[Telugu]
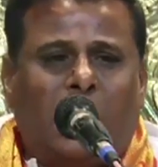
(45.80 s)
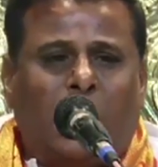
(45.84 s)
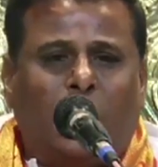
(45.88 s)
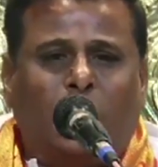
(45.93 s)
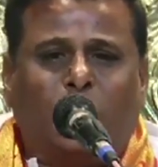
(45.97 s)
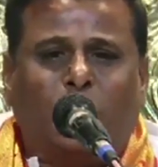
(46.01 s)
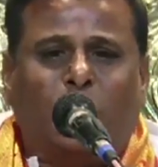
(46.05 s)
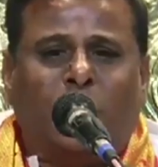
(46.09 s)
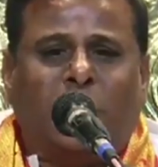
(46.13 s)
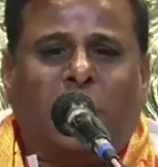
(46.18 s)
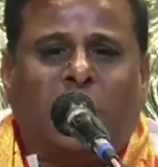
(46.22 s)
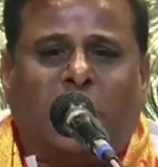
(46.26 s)

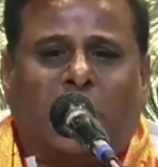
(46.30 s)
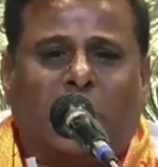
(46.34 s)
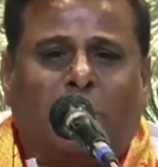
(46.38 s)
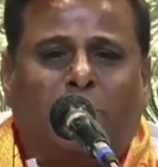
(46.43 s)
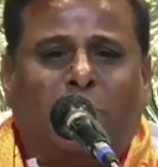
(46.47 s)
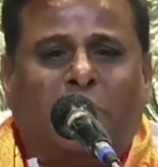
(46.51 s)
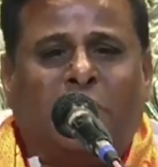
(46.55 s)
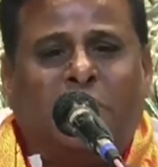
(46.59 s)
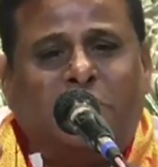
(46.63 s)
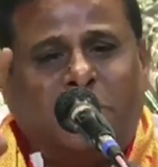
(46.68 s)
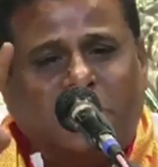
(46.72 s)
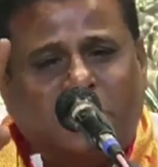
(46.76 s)
అటువంటి
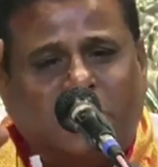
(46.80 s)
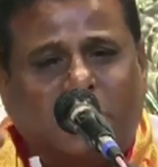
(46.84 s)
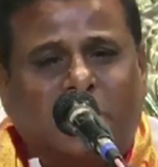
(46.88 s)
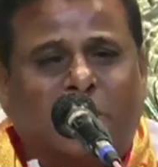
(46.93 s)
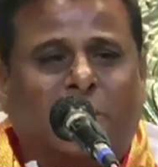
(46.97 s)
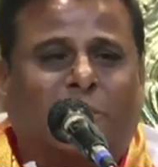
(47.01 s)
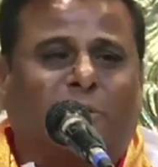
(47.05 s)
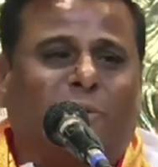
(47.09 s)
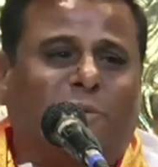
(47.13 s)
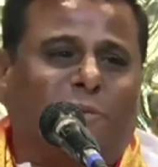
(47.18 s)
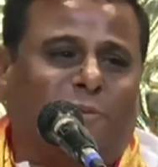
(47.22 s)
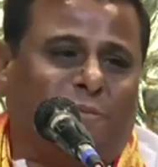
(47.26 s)
కల్పన
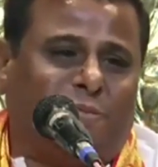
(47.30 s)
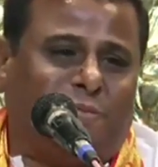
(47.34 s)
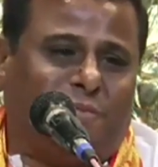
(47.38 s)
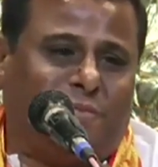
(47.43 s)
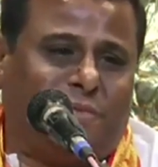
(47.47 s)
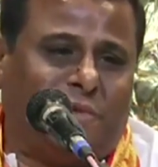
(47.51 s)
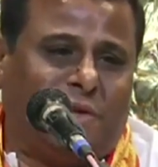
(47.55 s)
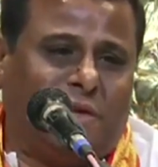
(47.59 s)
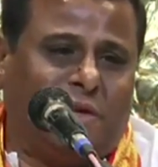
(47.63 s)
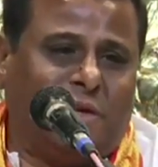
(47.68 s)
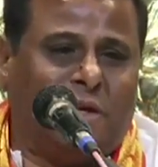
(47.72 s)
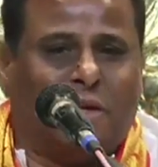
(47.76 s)
చేయలేరు
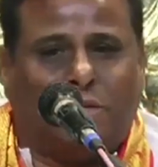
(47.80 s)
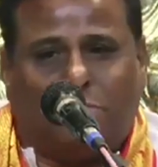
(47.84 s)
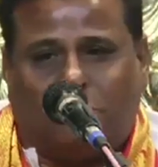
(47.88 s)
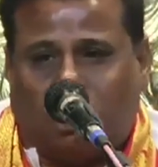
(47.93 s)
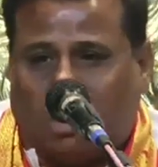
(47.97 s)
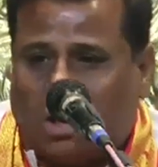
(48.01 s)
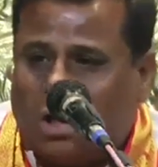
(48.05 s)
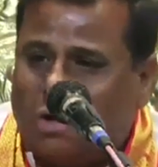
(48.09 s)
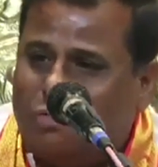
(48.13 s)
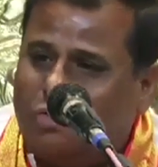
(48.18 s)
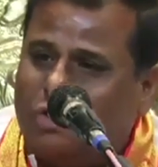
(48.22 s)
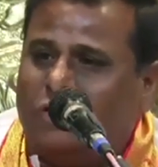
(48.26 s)

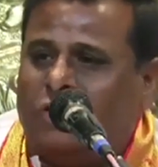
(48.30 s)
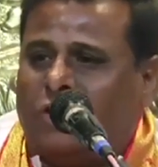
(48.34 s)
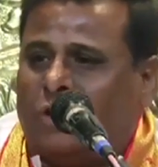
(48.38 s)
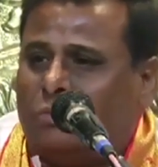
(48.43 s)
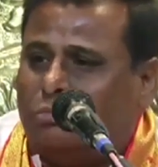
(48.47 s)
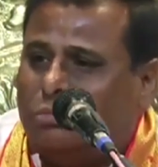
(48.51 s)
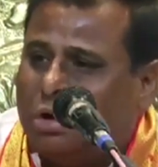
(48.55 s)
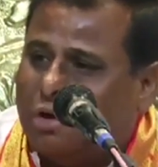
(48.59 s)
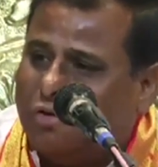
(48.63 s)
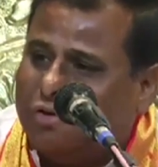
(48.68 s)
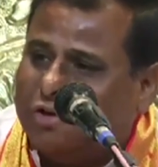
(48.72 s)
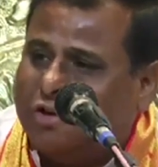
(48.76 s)
యద్భావం
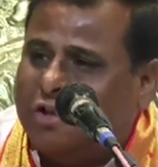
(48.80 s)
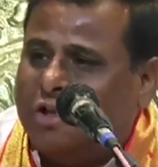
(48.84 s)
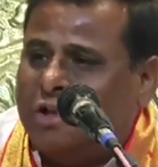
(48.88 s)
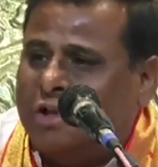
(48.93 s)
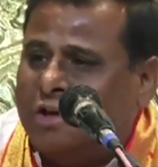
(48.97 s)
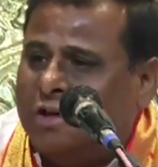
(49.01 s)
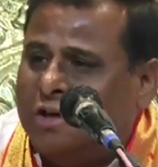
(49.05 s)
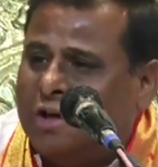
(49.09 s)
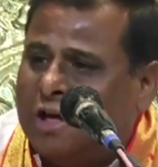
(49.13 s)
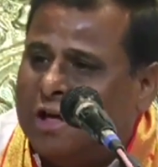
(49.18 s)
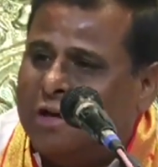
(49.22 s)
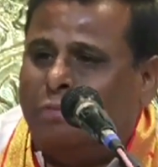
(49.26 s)
తద్భవతి
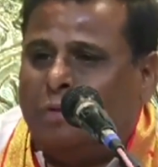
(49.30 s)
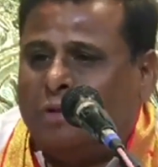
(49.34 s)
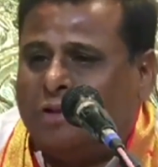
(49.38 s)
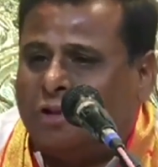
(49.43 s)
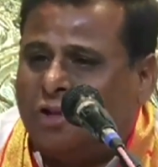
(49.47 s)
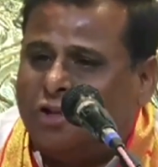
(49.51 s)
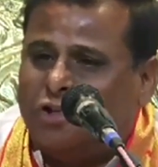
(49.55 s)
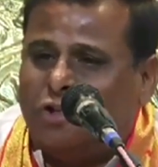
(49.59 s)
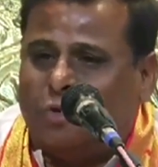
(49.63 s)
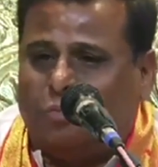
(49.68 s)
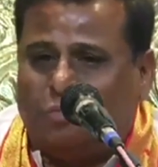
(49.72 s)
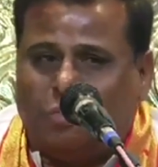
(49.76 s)
అని
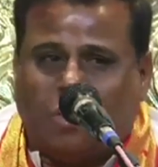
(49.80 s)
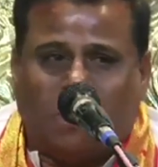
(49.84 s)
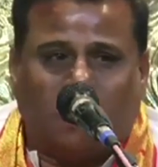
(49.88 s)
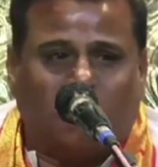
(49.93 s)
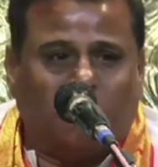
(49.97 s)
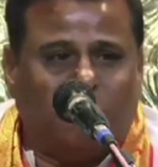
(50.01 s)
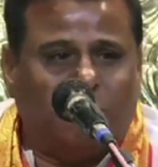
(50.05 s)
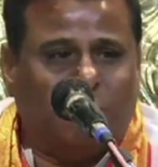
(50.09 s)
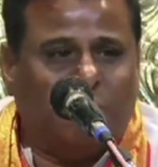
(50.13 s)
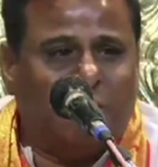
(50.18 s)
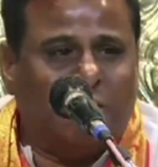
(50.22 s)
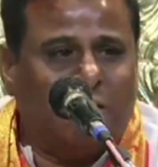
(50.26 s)
పెద్దలు చెప్పారు
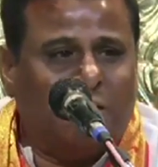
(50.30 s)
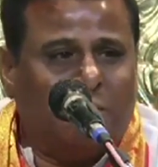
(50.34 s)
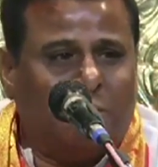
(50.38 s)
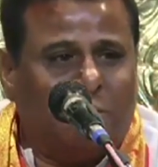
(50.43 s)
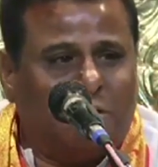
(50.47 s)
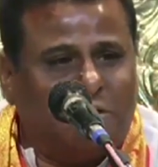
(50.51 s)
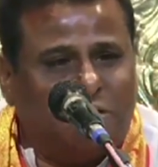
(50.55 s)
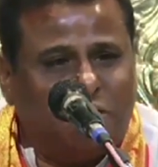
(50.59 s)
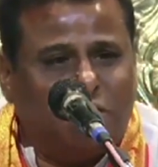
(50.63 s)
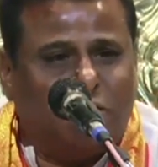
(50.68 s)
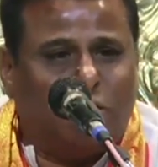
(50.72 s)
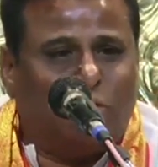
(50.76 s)

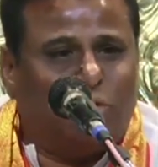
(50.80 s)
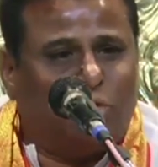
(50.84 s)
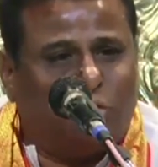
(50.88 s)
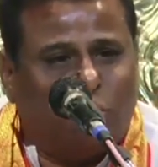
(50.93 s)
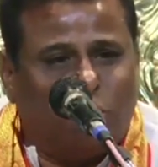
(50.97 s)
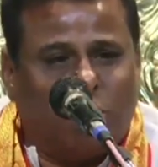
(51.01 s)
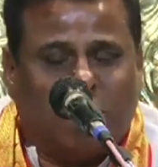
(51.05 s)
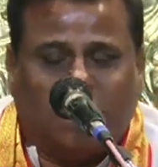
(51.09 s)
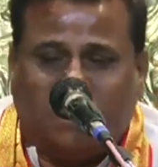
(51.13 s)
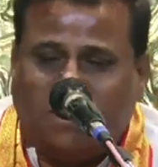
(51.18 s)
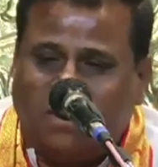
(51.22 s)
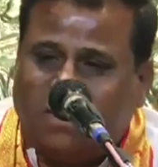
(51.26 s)
మతి ఎంతో
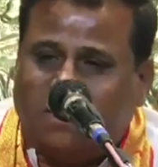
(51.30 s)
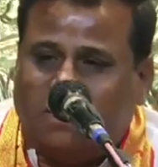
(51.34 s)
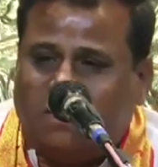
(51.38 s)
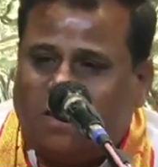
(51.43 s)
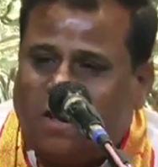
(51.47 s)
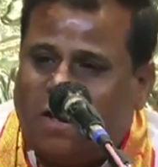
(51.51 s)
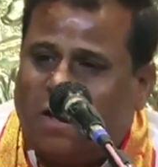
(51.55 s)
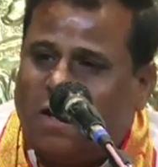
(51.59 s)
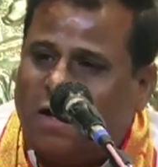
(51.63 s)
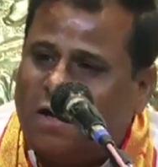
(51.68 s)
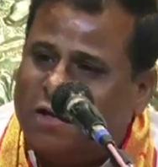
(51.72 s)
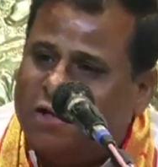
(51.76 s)
గతి ఎంత
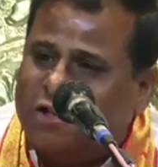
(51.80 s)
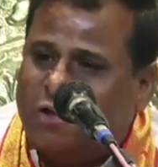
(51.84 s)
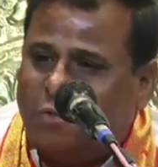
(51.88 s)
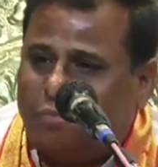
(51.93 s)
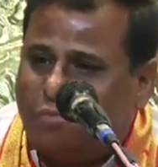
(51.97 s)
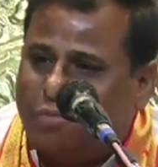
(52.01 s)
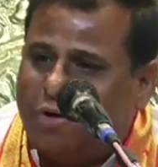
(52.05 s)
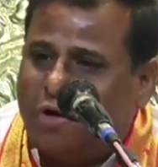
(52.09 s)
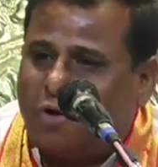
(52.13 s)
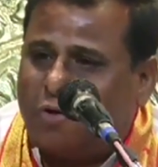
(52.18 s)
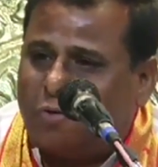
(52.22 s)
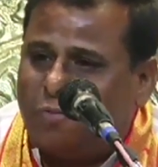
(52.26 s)
అని
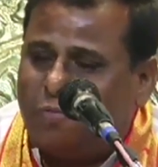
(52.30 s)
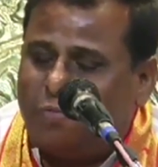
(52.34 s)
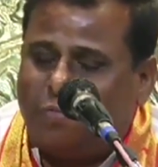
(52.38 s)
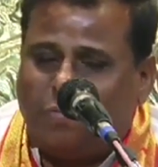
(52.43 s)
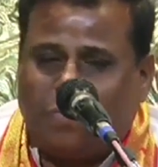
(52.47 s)
చెప్పారు